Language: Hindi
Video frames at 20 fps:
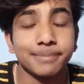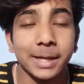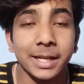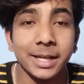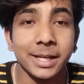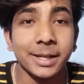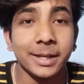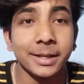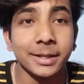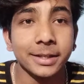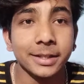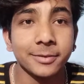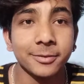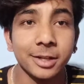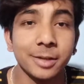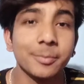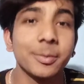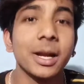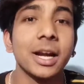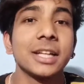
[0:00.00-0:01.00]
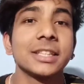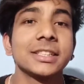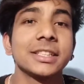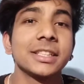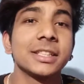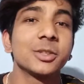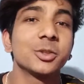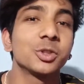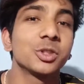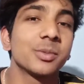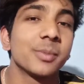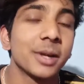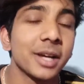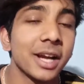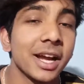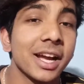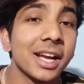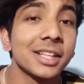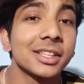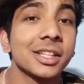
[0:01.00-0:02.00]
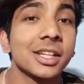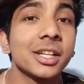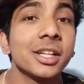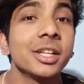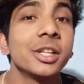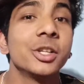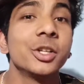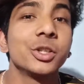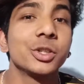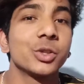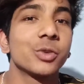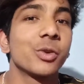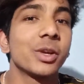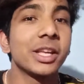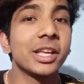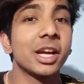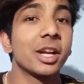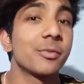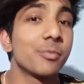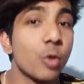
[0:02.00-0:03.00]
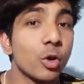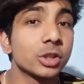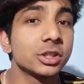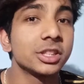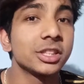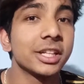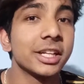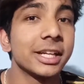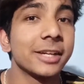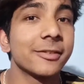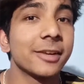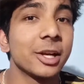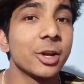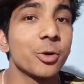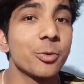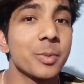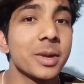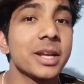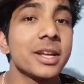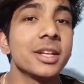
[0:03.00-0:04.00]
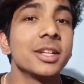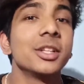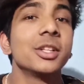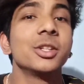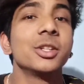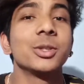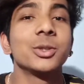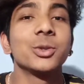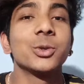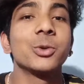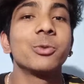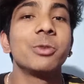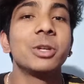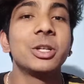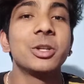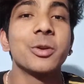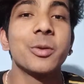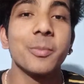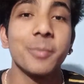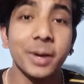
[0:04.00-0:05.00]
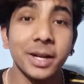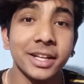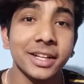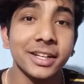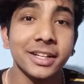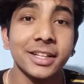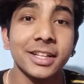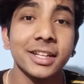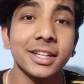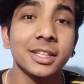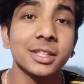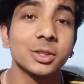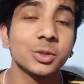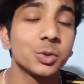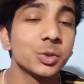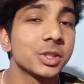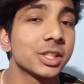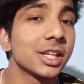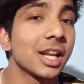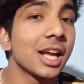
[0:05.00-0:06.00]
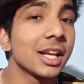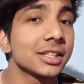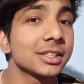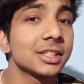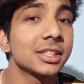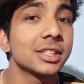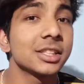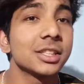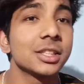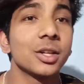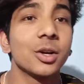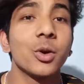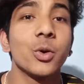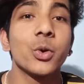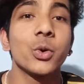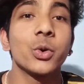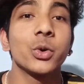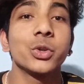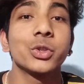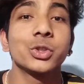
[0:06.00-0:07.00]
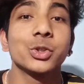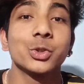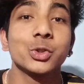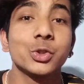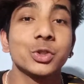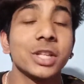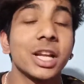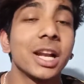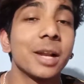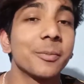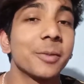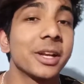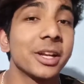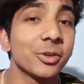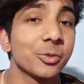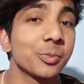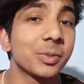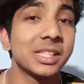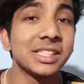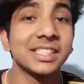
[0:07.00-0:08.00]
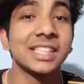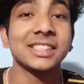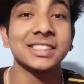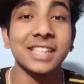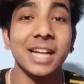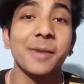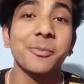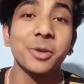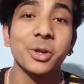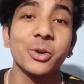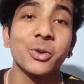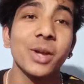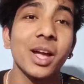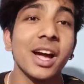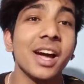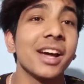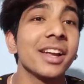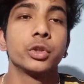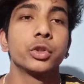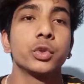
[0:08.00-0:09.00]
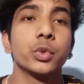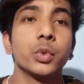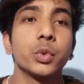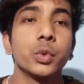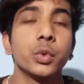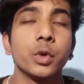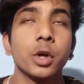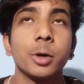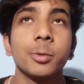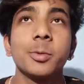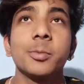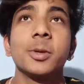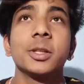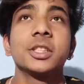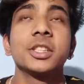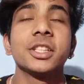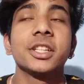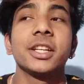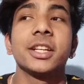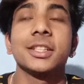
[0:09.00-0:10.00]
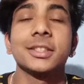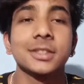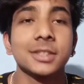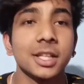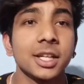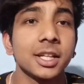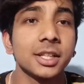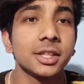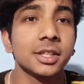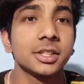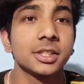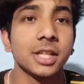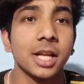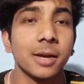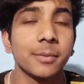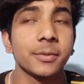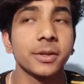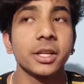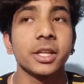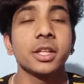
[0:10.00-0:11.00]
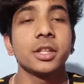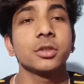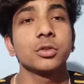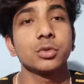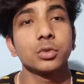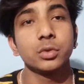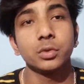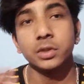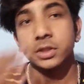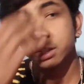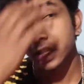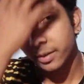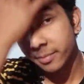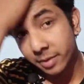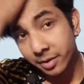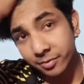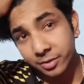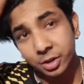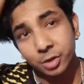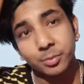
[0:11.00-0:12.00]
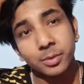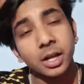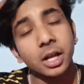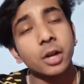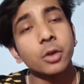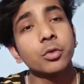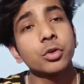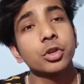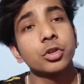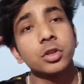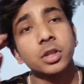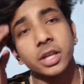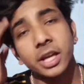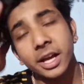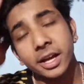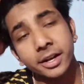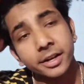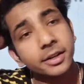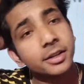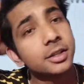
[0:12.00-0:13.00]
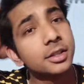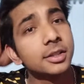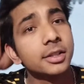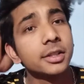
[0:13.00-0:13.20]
मैंने फ्लिपकार्ट से कुछ मंगाया था तो वही अनबॉक्सिंग करने वाला हूँ मैं तो वीडियो में बने रहिए शुरू से लास्ट तक और जो जो चैनल पर नए हो प्लीज़ सब्सक्राइब करो यार तो अभी बज रहे हैं सात शाम के तो इस टाइम मैं वीडियो बना रहा हूँ क्योंकि यार